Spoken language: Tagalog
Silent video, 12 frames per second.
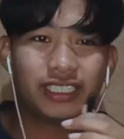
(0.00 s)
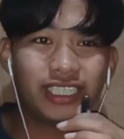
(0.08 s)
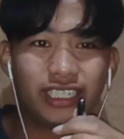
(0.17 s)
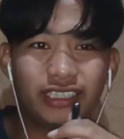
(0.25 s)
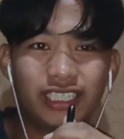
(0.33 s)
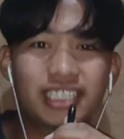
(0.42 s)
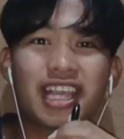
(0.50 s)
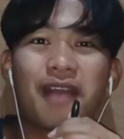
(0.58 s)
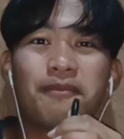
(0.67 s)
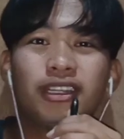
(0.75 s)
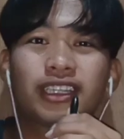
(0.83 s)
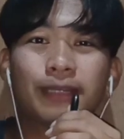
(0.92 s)
yan nating
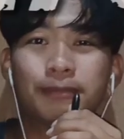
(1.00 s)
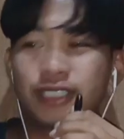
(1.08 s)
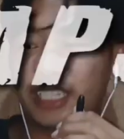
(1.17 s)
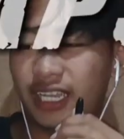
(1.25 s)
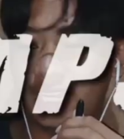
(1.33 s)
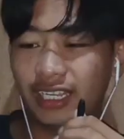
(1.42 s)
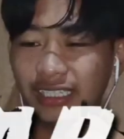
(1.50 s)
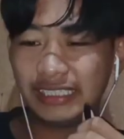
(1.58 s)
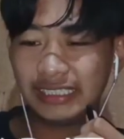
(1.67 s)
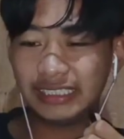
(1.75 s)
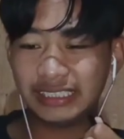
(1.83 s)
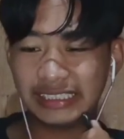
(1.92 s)
sabing tops eh
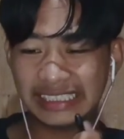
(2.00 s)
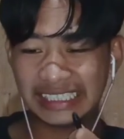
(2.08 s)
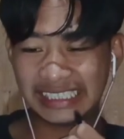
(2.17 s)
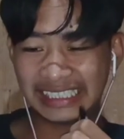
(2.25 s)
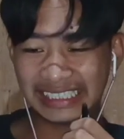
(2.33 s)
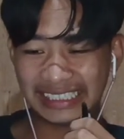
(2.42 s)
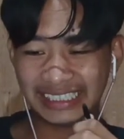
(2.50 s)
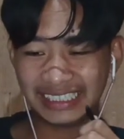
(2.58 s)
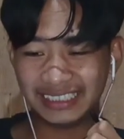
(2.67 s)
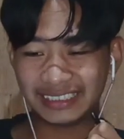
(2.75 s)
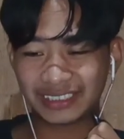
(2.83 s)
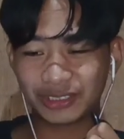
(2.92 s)

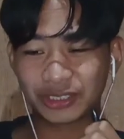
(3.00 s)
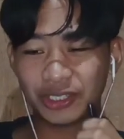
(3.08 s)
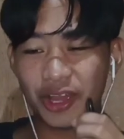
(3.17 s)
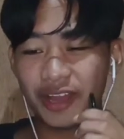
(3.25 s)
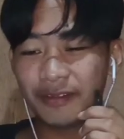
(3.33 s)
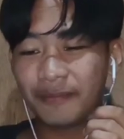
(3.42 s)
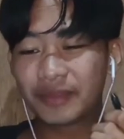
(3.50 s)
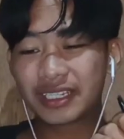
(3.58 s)
inilain so sunod